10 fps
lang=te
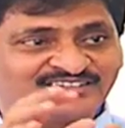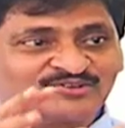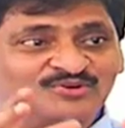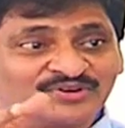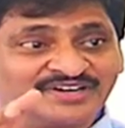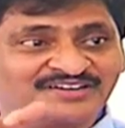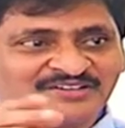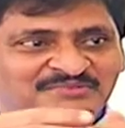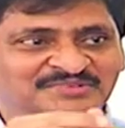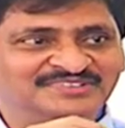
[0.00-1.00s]
దీనికి ఒక గుడి
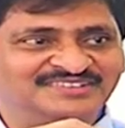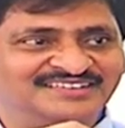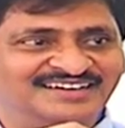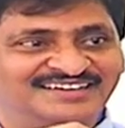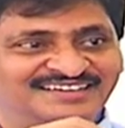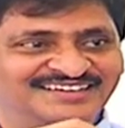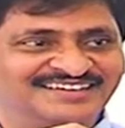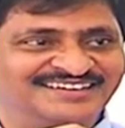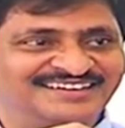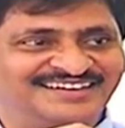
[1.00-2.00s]
కడదాము అని
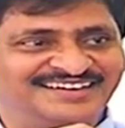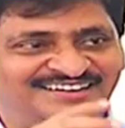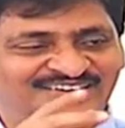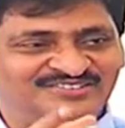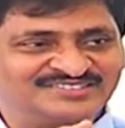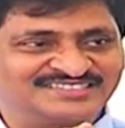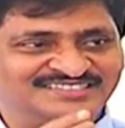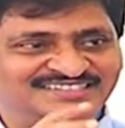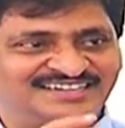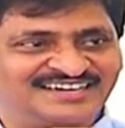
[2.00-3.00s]
ఆయన
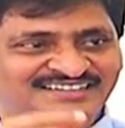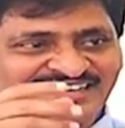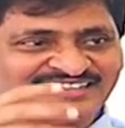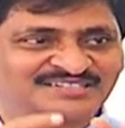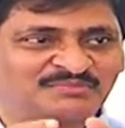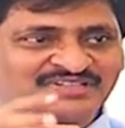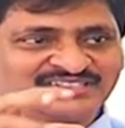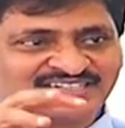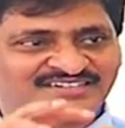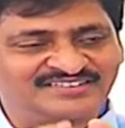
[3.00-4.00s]
ఆలోచించి ఆయన దానికి
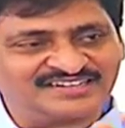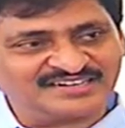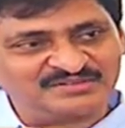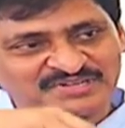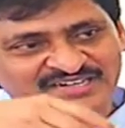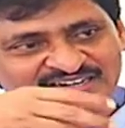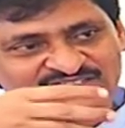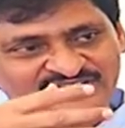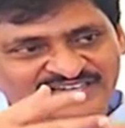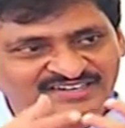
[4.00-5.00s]
సంబంధించినటువంటి అన్ని
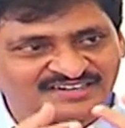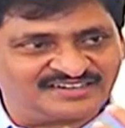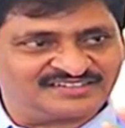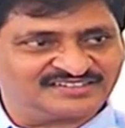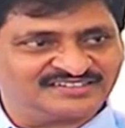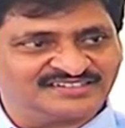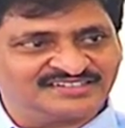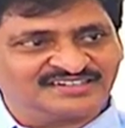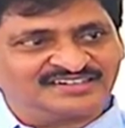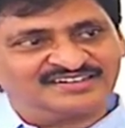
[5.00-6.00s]
మెటీరియల్ స్వయంగా
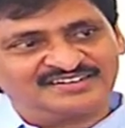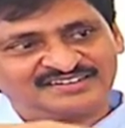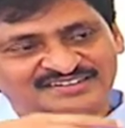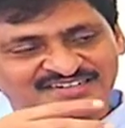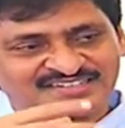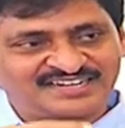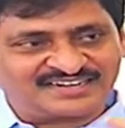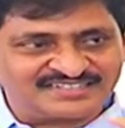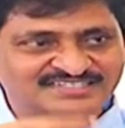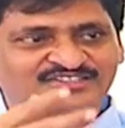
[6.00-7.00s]
చేసుకొని అంటే తన
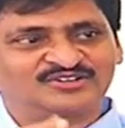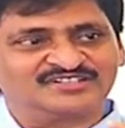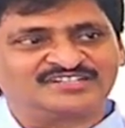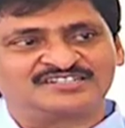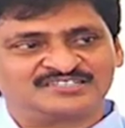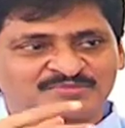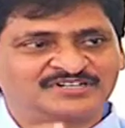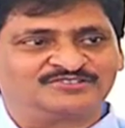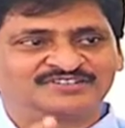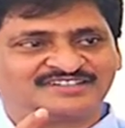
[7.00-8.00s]
కష్టంతో తన
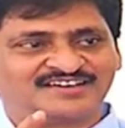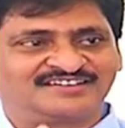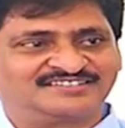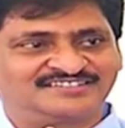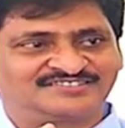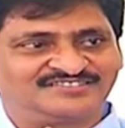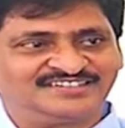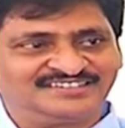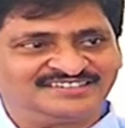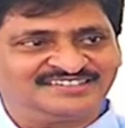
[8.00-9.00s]
చెమటతో తయారు చేసుకుని
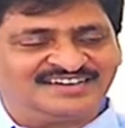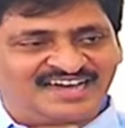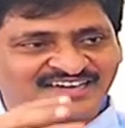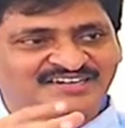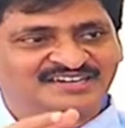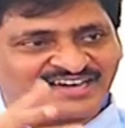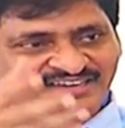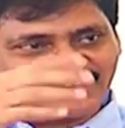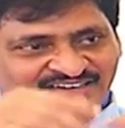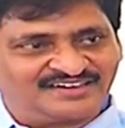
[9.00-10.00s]
అవన్నీ
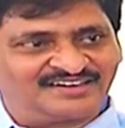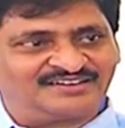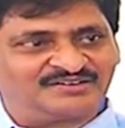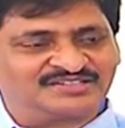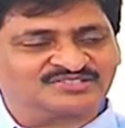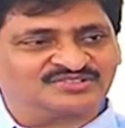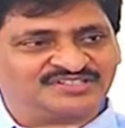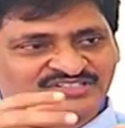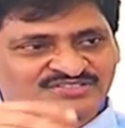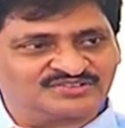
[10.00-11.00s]
ఆయన వేసుకుని
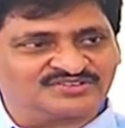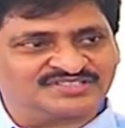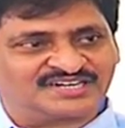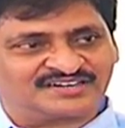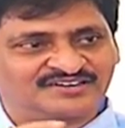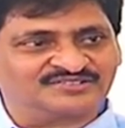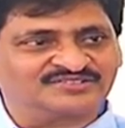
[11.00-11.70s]
తీసుకుని వచ్చి ఇక్కడ కడుతూ